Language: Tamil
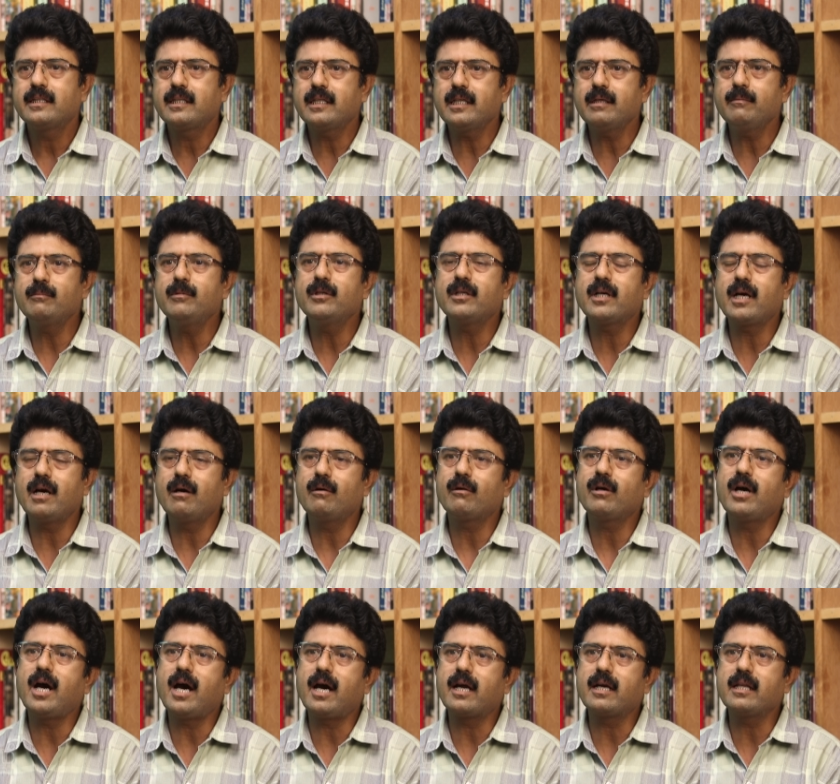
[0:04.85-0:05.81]

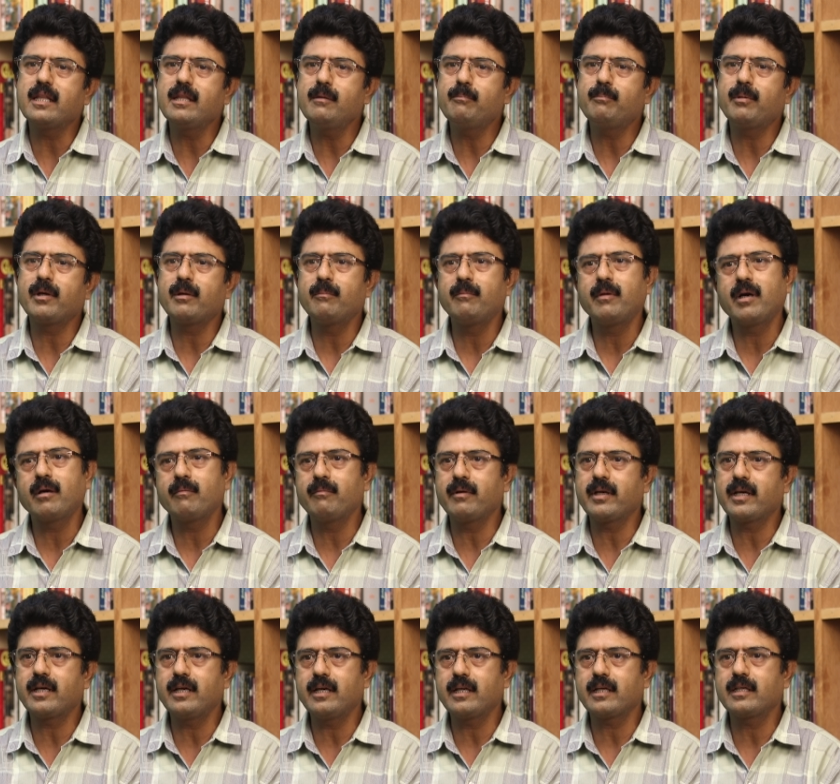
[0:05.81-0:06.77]
திமுகவுக்கு அறுதி
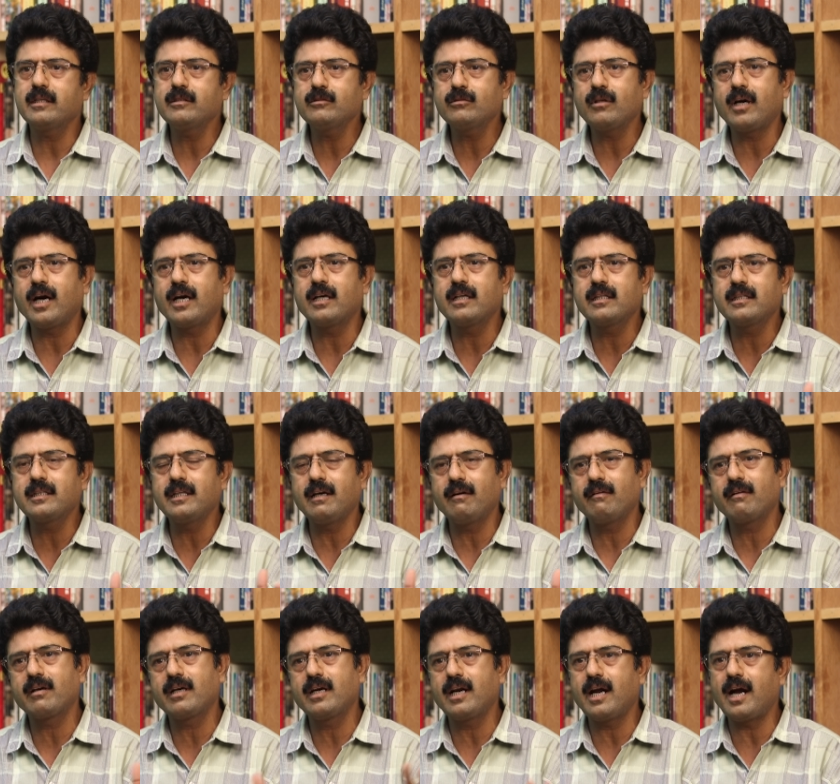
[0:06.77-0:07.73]
பெரும்பான்மை கிடைக்கும் ஸோ அடுத்து
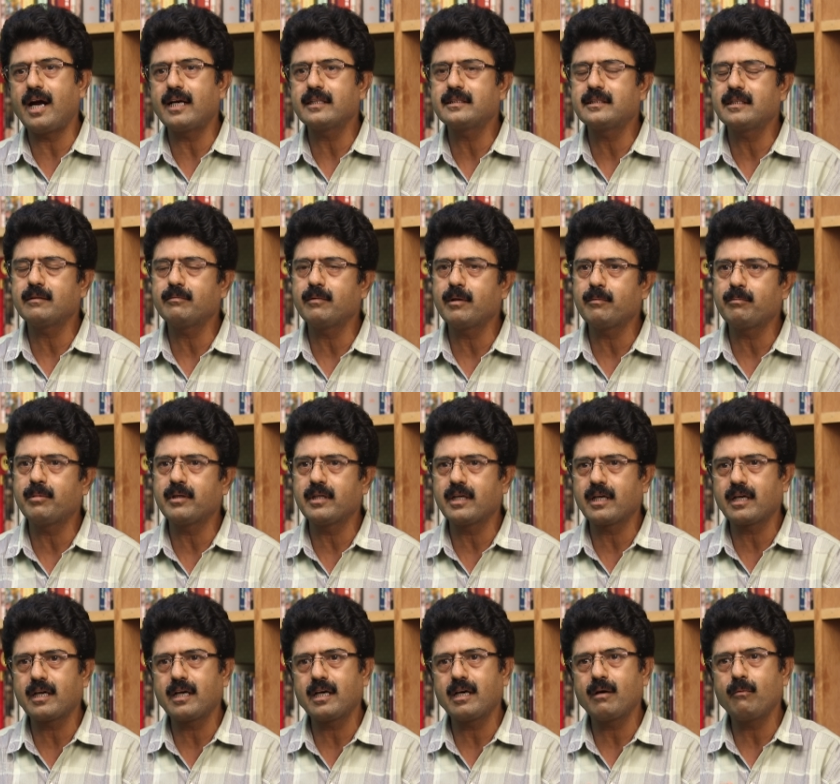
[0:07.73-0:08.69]
அவர்கள் ஆட்சி
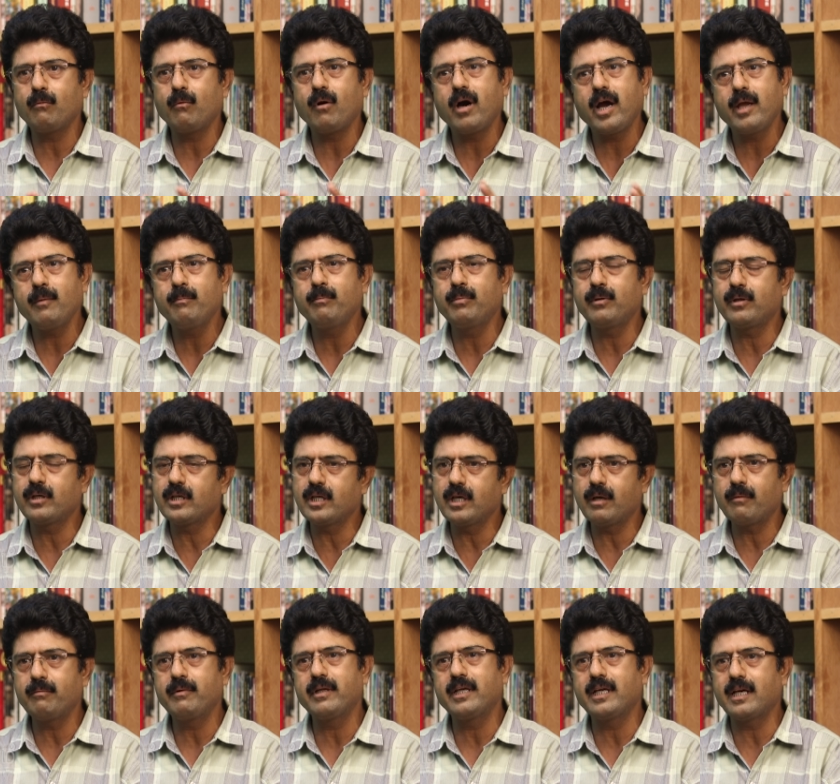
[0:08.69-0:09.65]
அமைப்பதற்கான வாய்ப்பு
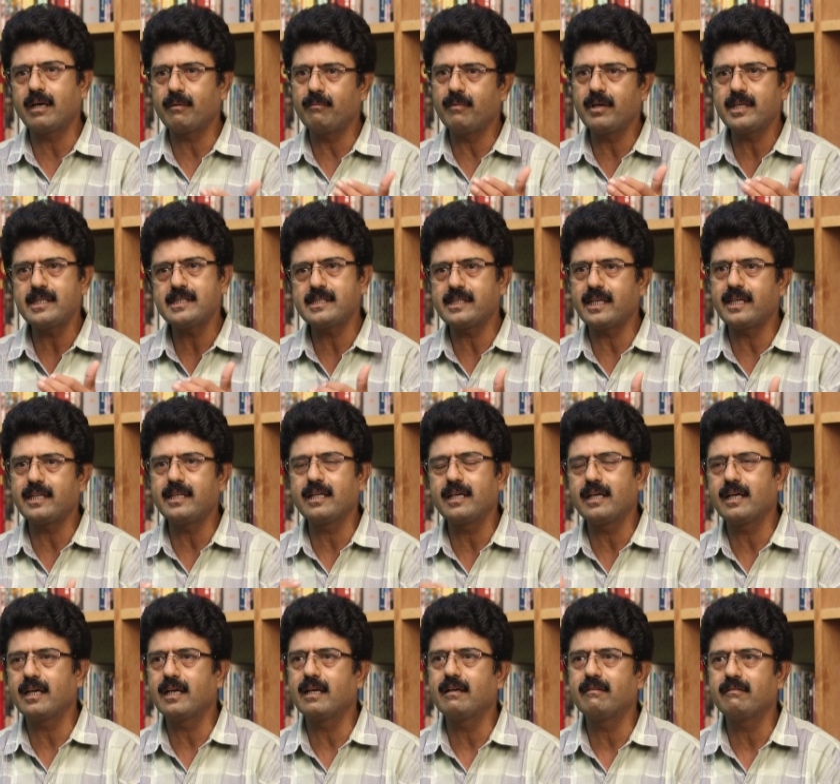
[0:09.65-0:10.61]
இருக்குது அப்படிங்கிற மாதிரி
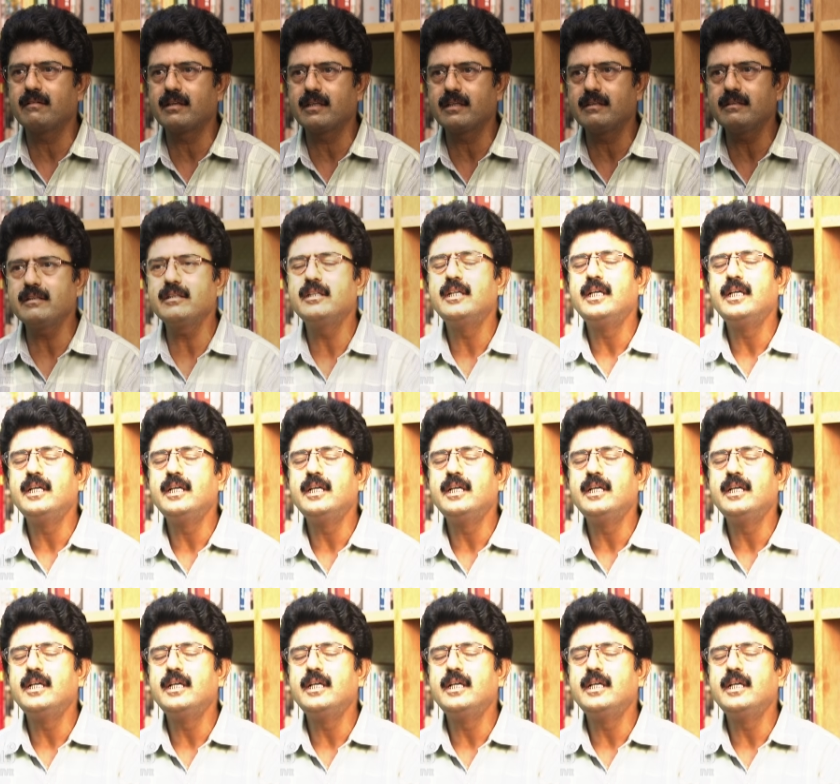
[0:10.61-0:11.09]
செய்திகள்லாம் வருது